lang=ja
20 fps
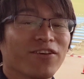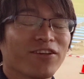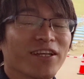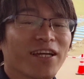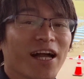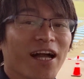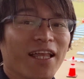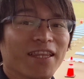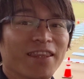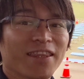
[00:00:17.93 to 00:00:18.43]
取り
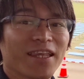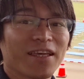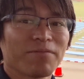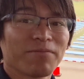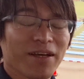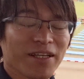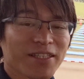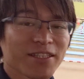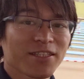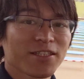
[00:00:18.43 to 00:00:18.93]
掛かってい
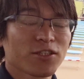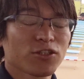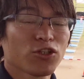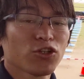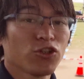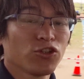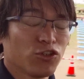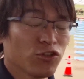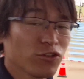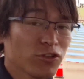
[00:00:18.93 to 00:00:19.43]
ます
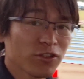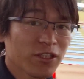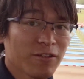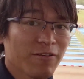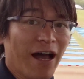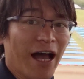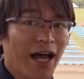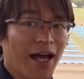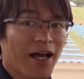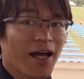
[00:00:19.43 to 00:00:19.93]
夜
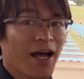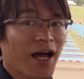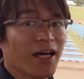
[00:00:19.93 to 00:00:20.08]
には